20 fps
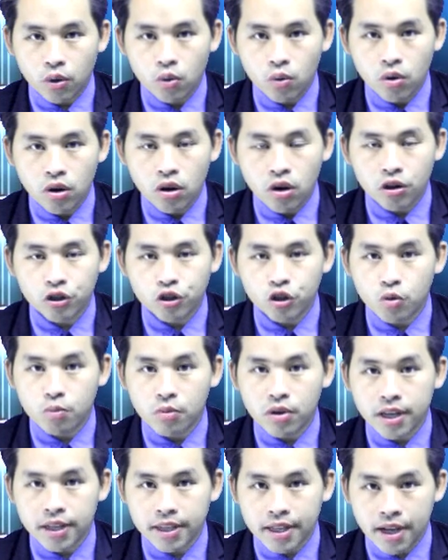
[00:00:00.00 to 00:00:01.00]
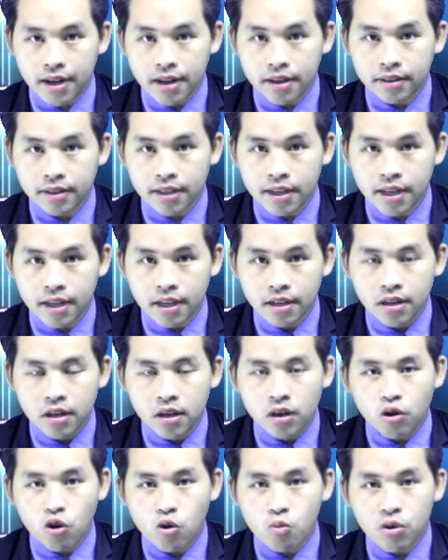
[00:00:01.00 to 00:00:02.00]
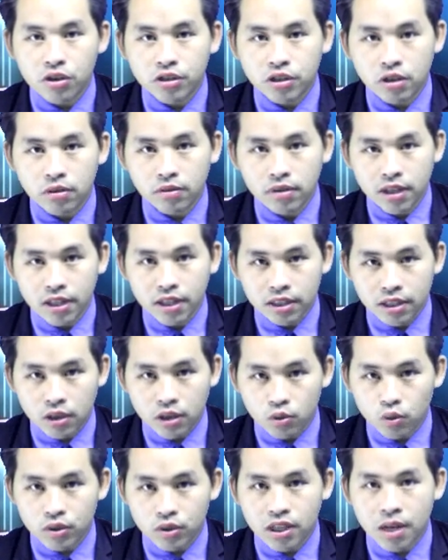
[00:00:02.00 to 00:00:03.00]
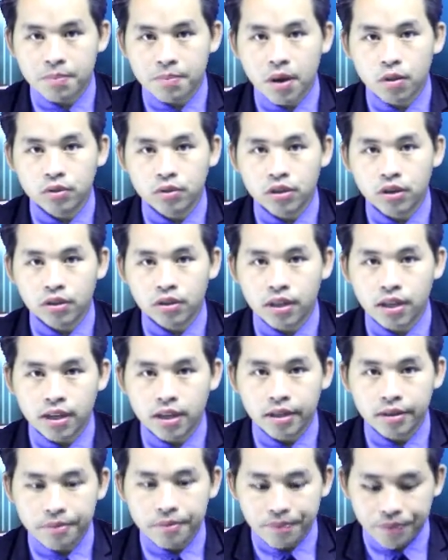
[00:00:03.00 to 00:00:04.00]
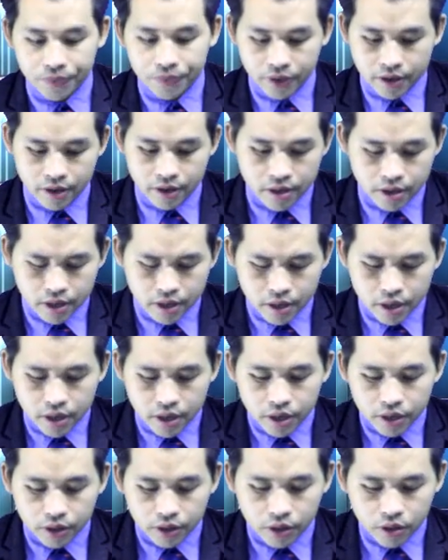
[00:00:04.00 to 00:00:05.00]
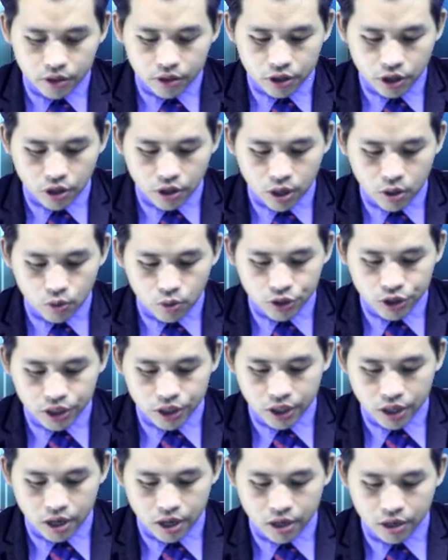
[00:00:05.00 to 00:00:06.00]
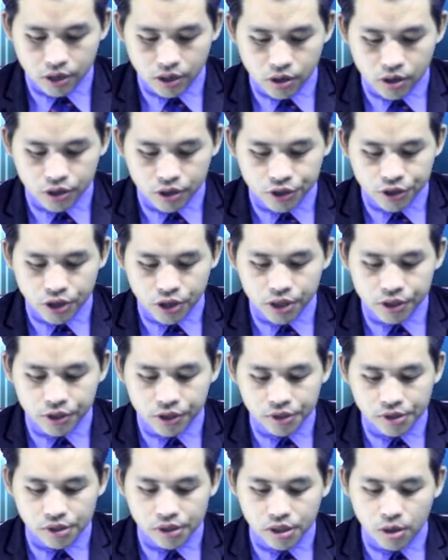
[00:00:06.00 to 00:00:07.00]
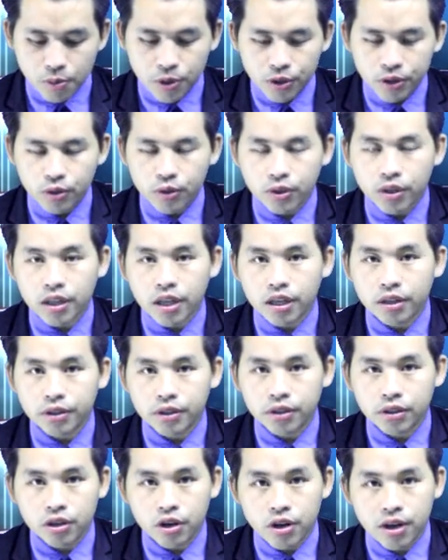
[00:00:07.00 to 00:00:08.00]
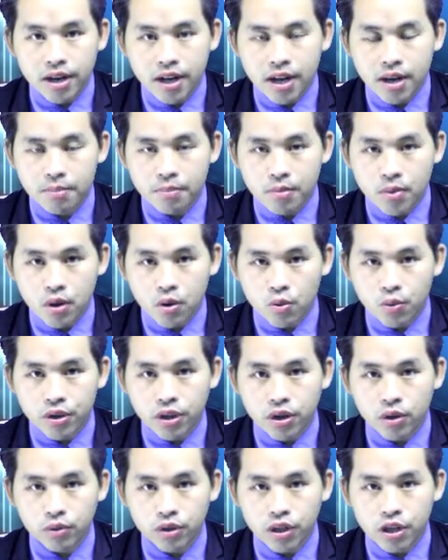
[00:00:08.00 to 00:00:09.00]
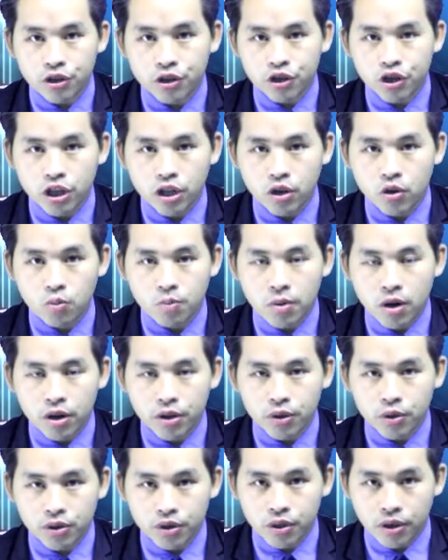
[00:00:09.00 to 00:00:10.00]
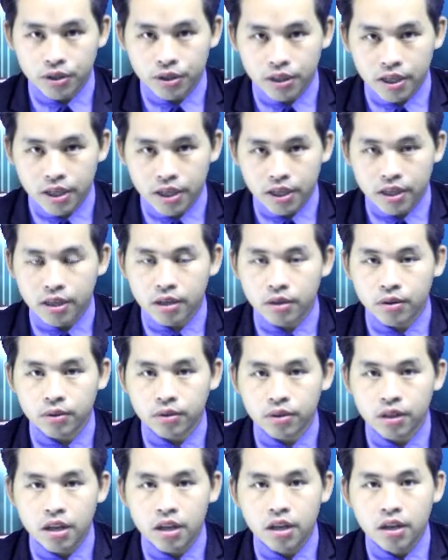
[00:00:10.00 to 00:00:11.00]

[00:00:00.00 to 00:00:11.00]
cũ họ rong một lý trả lời thiết cùng một trong lần đầu tù xả bao trò thiết nhớ trò lấy lúc sĩ hở nọ trò lấy sáu sự tâm ơn thuở tại nhớ trò lấy nào màu giờ nông tiền trí lúc đó lên tôi chẳng có tiếng này câu